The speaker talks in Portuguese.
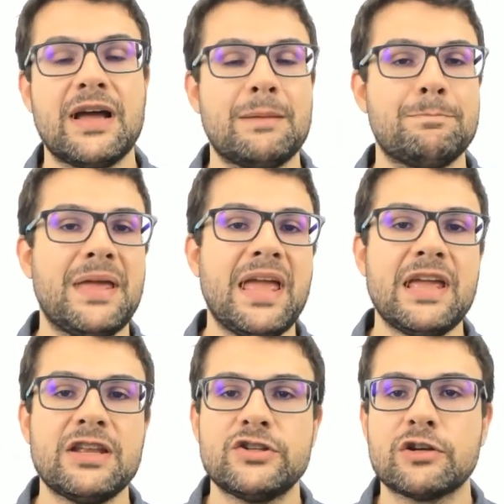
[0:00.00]
A ah,
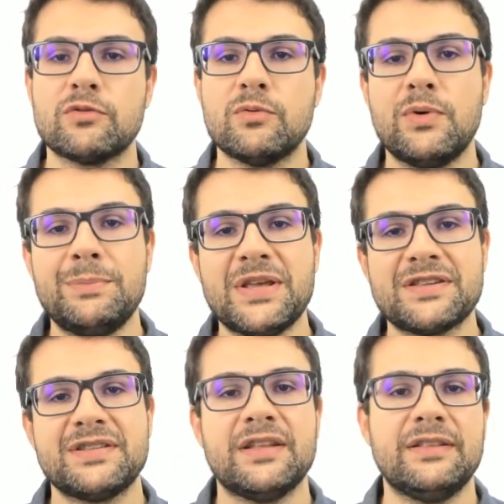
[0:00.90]
média com
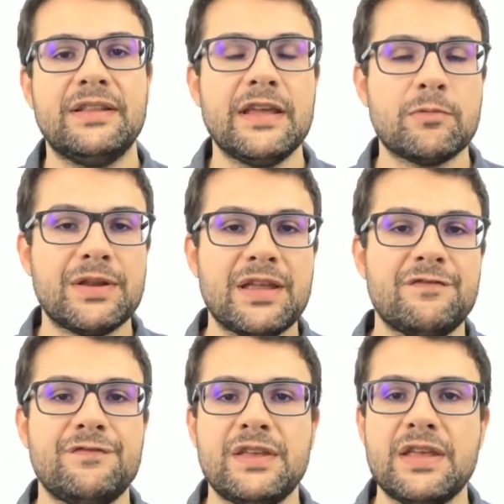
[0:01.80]
MACD, com
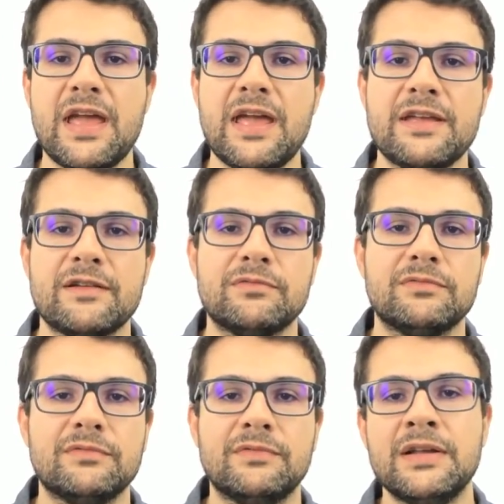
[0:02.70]
IFR,
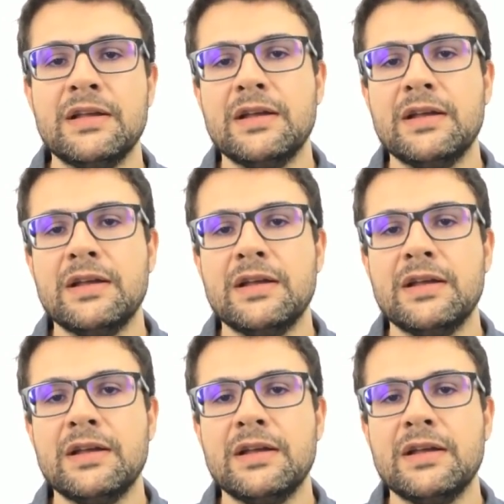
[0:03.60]
com